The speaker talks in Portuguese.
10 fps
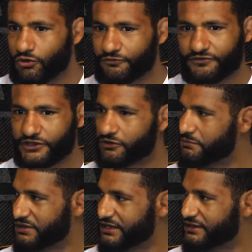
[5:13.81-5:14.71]
confio em
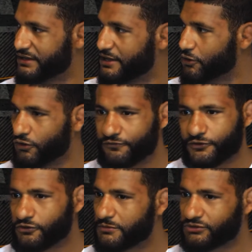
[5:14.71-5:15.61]
mim,
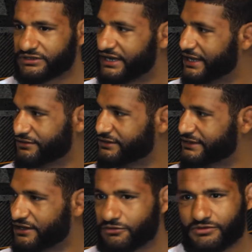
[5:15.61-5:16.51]
confio no meu treino,
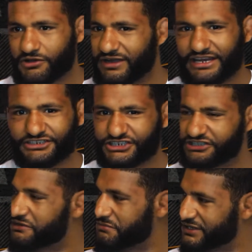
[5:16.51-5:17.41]
então eu
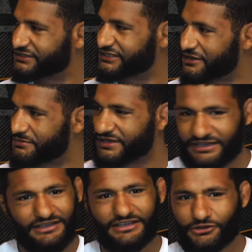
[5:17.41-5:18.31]
acredito em mim, sabe?
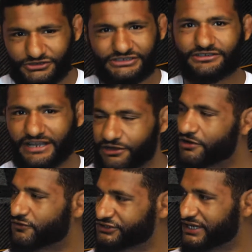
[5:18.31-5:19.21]
E eu creio que
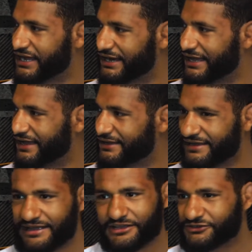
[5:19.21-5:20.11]
eu vou chegar lá.
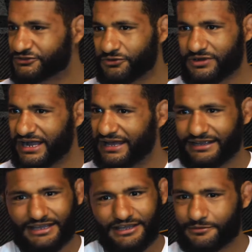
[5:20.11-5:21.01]
Sou um
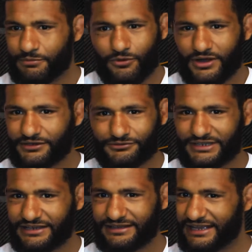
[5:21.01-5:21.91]
cara que, pô, não
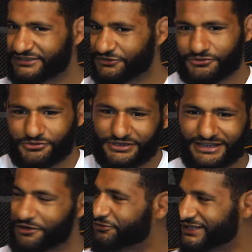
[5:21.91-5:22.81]
tem dessa. O que
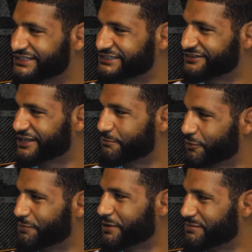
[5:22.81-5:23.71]
tá acontecendo tá
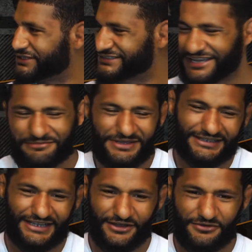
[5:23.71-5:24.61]
bom para mim, sabe?
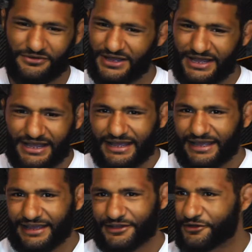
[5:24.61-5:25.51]
Então,
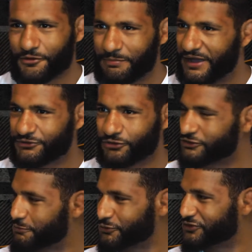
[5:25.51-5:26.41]
eu, eu pego todas
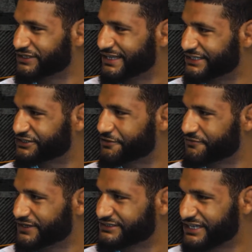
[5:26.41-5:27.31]
as oportunidades que
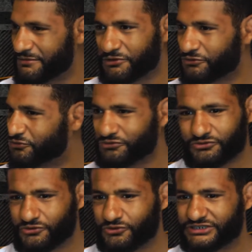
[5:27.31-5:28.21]
vim, sabe? Eu não, uhum.
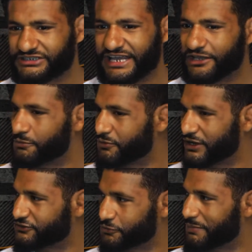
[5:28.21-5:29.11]
não, esquento por
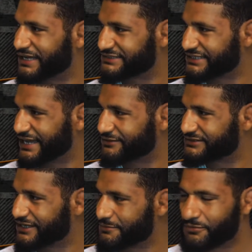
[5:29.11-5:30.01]
causa do passado,
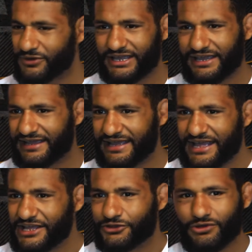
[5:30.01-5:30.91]
sabe? Porque
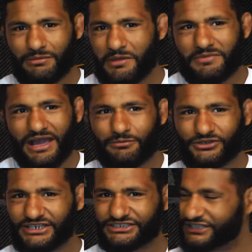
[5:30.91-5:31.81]
no MMA
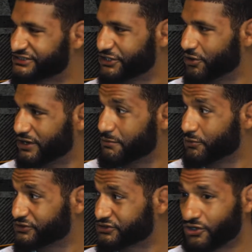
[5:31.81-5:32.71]
muita gente se olha
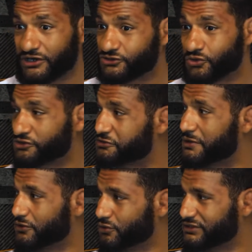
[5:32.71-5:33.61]
muito só na sua
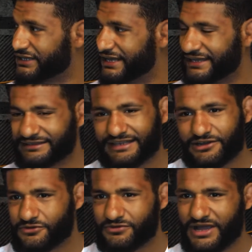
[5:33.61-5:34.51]
última luta, né?
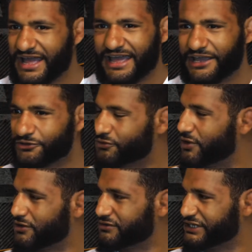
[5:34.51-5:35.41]
Então eu não
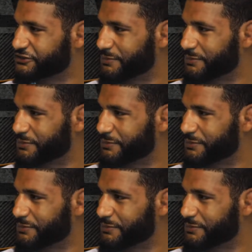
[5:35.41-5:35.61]
olho nisso.